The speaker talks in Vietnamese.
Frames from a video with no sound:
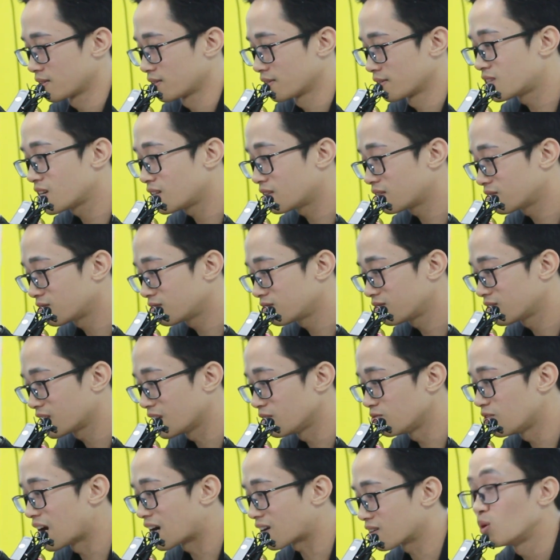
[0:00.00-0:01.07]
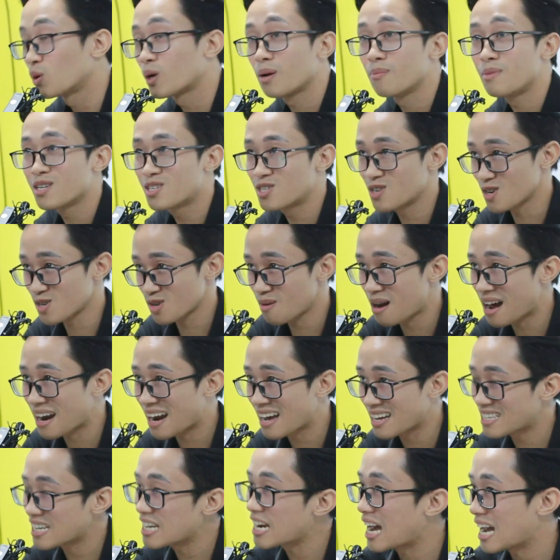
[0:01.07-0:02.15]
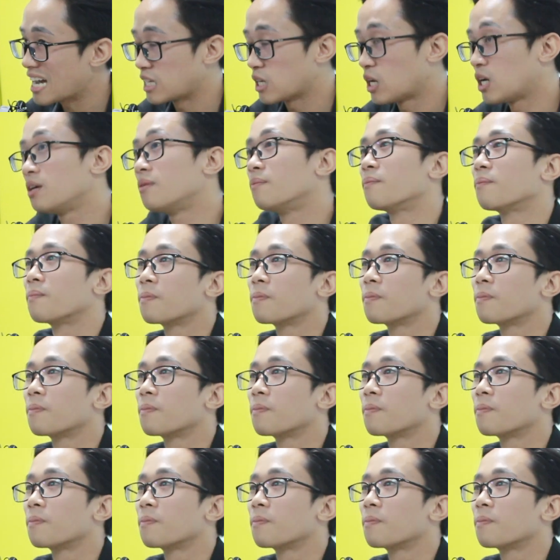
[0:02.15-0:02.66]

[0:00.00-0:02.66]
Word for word: xin nghỉ việc ok mình chữa cho bạn này thế này thôi